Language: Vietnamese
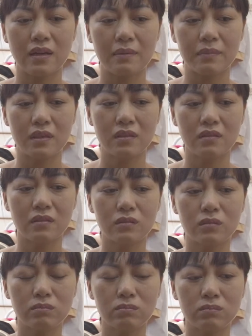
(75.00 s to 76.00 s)
cảm thấy nó
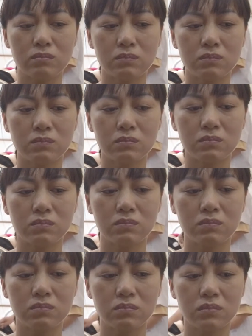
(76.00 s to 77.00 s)
cũng
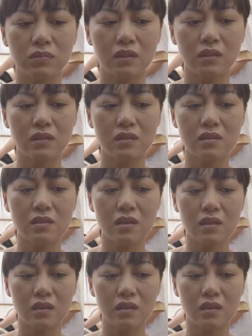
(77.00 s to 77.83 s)
đỡ